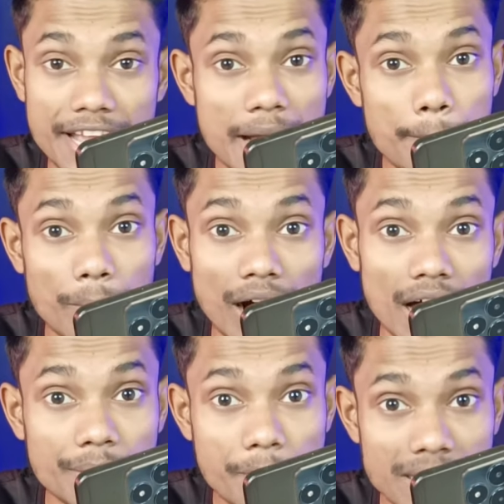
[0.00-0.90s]
एक
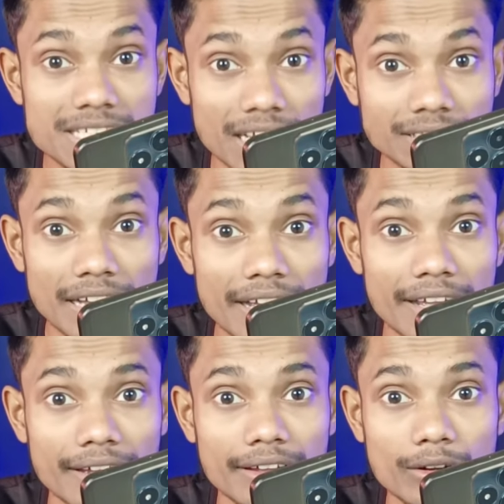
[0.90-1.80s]
बार मिल जाता
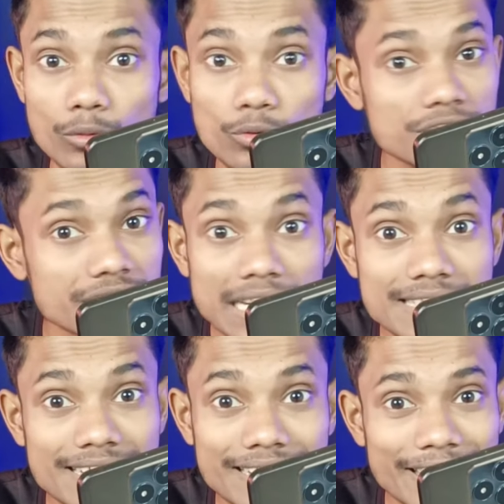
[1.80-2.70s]
है कुछ
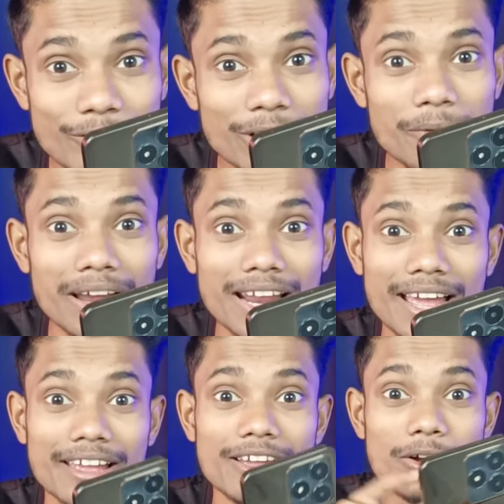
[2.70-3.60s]
टेंशन नहीं होने
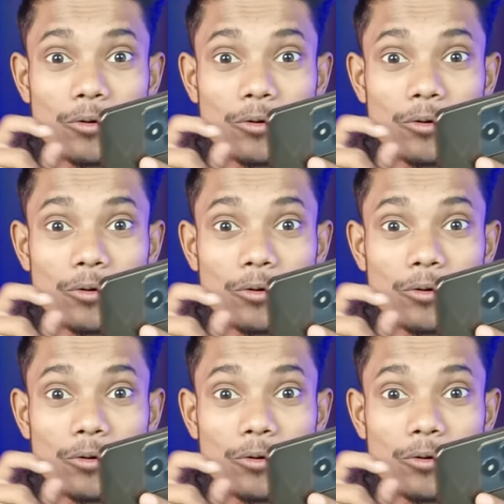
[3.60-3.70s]
वाला है